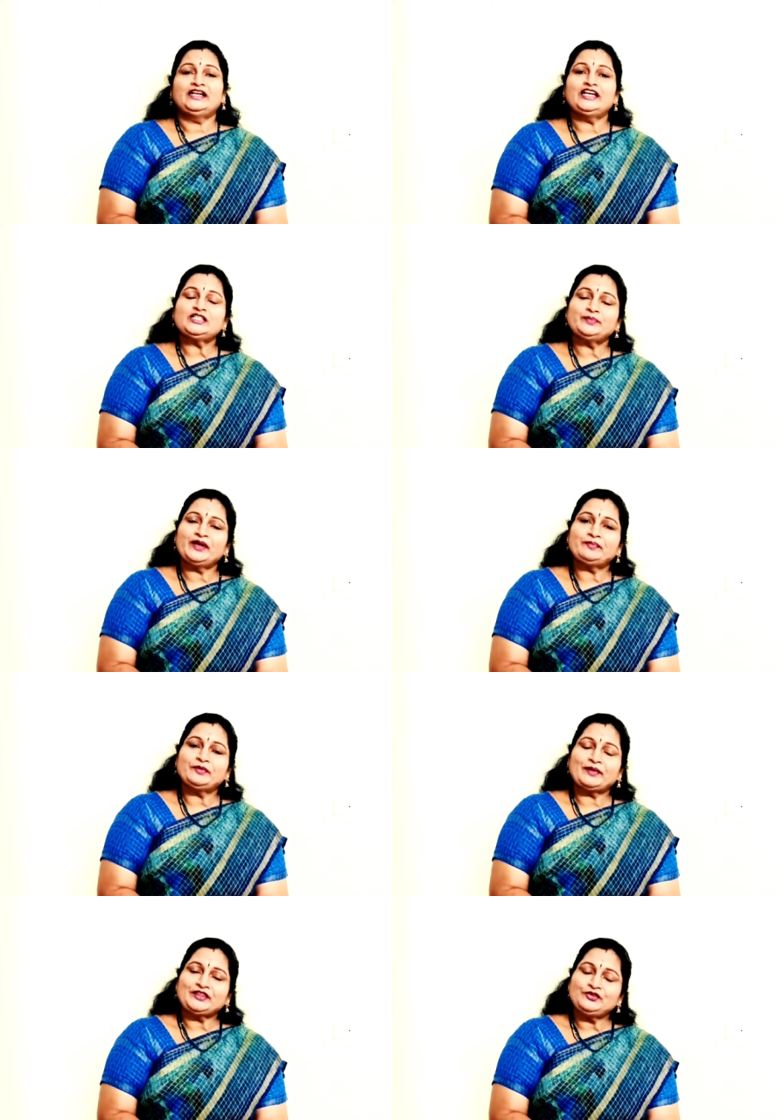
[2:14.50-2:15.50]
హెయిర్ స్ప్రే ఇప్పుడు
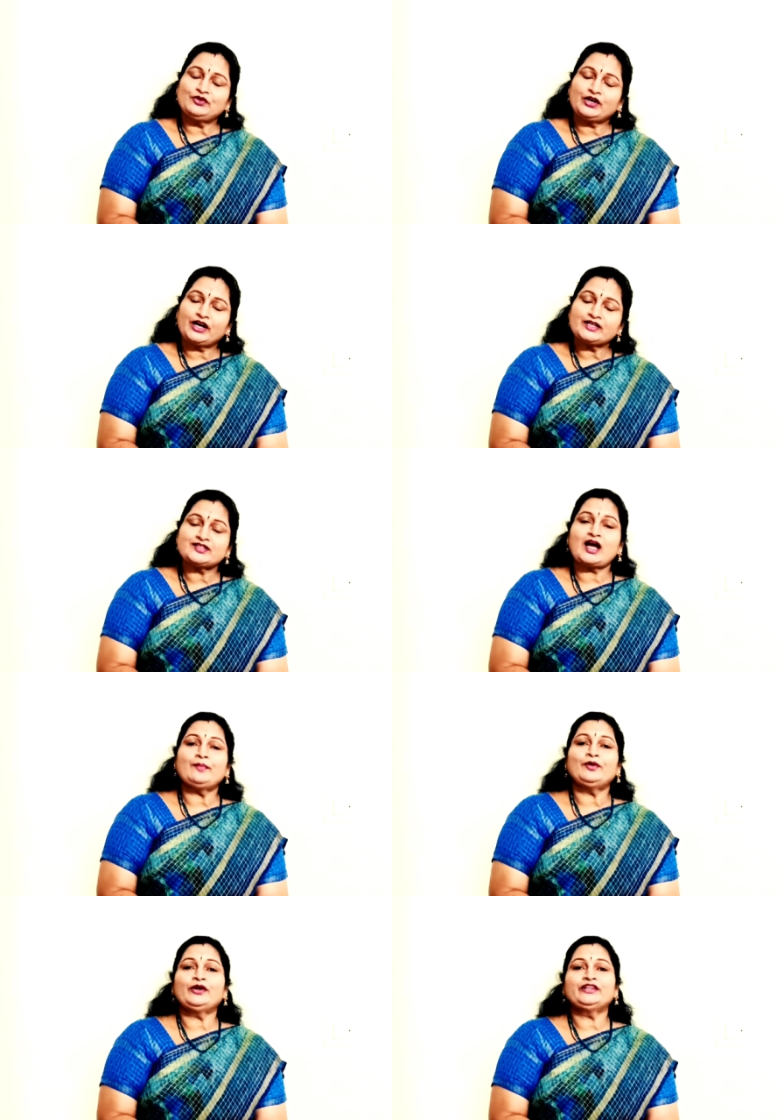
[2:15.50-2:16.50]
ప్రతి ఒక్క
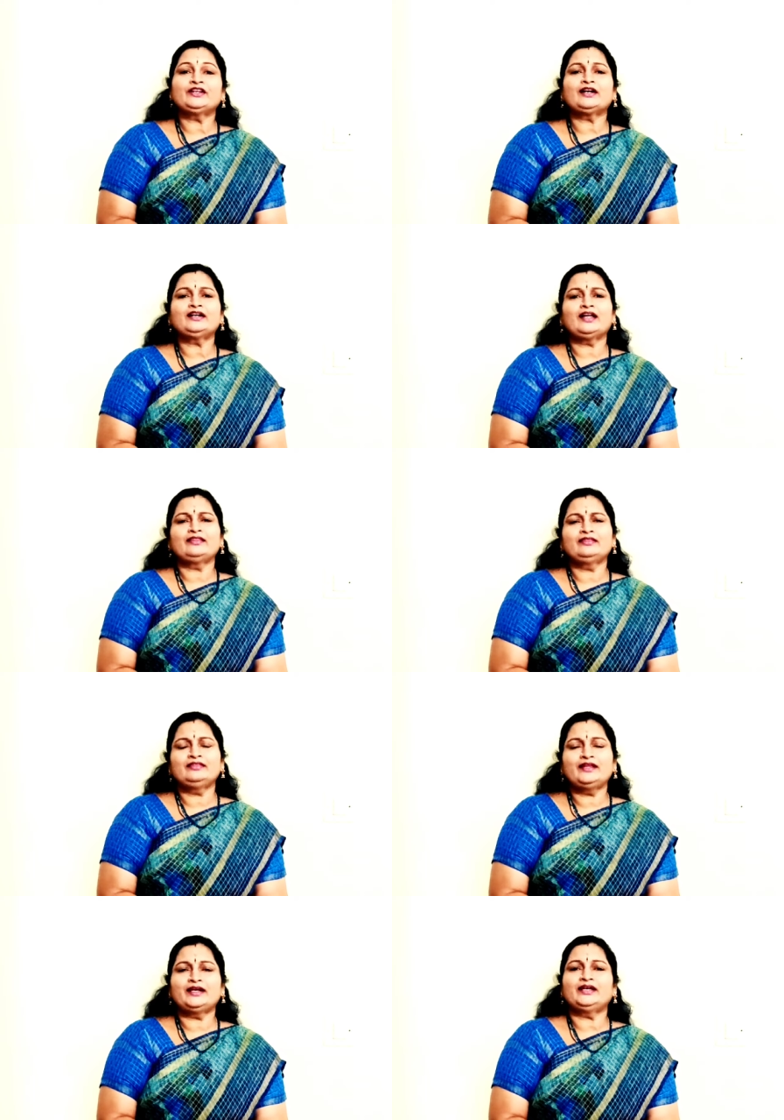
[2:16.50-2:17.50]
షాప్లో ఎందుకంటే
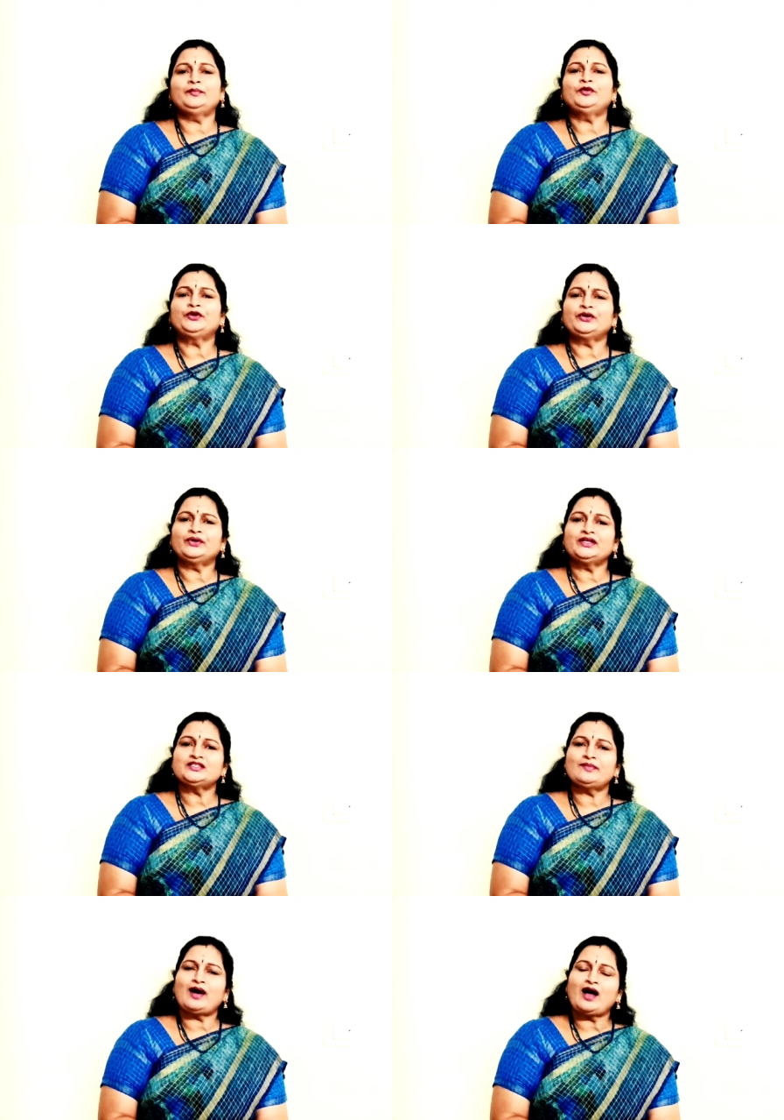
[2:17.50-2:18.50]
అందరికీ బ్యూటీ
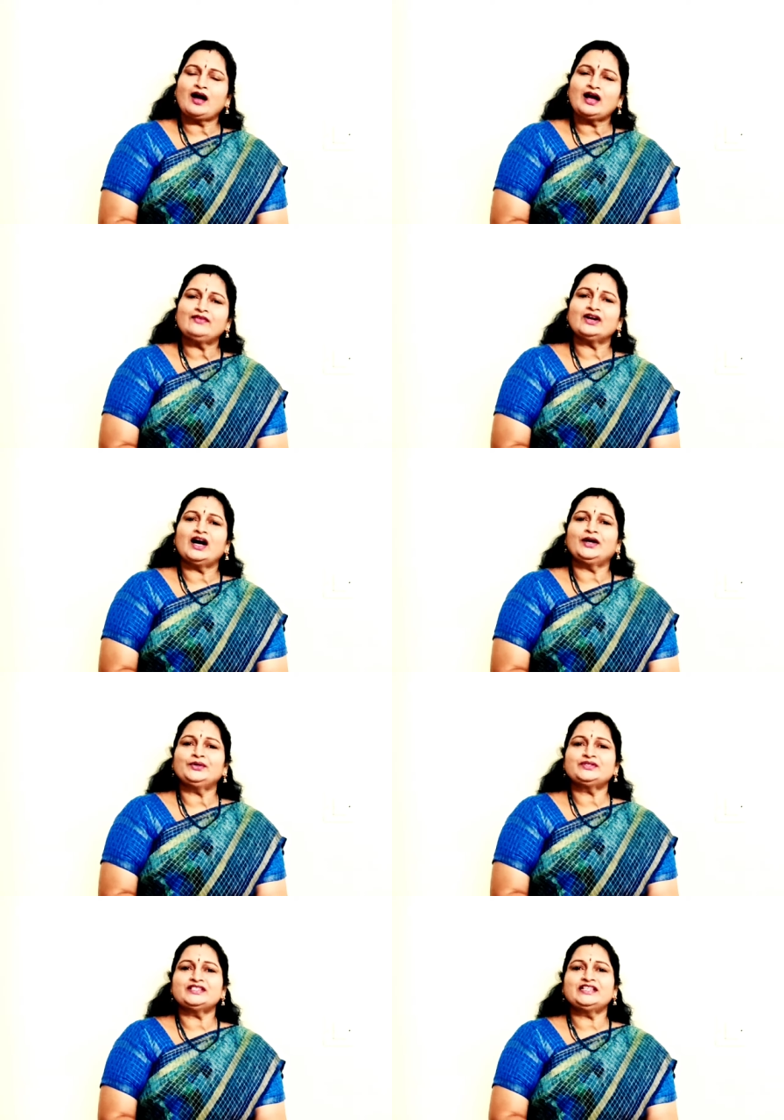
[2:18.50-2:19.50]
గురించి బాగా అవగాహన
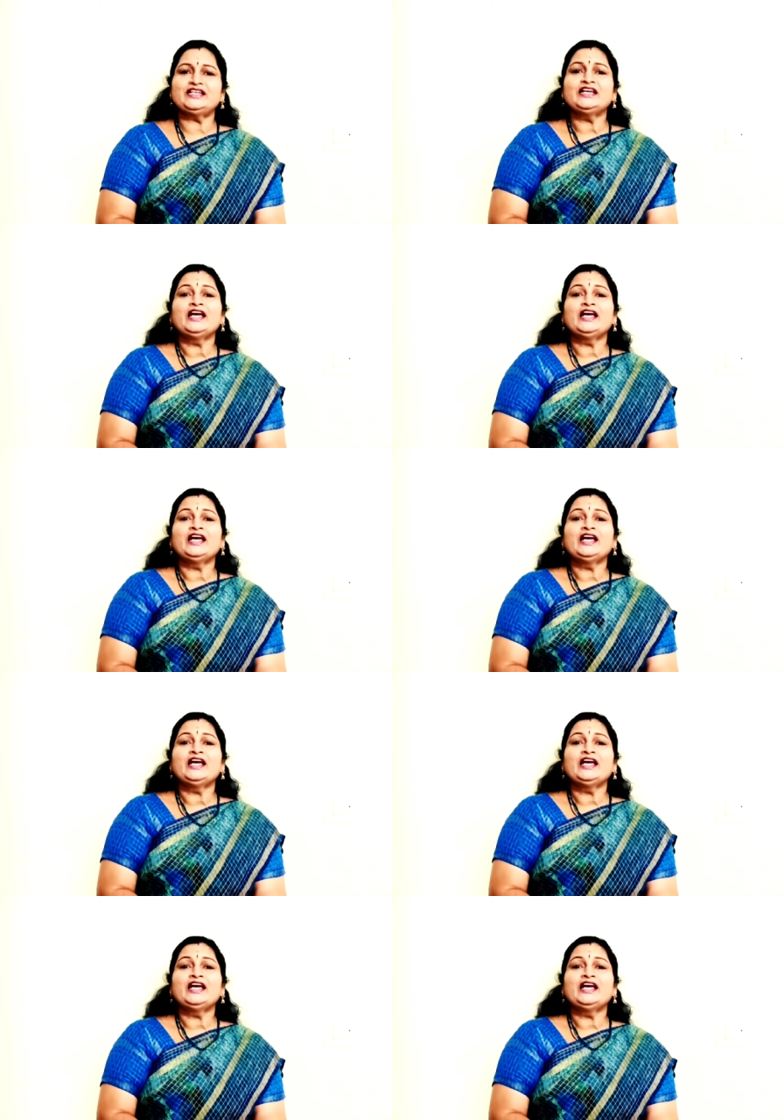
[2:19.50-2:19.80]
వచ్చింది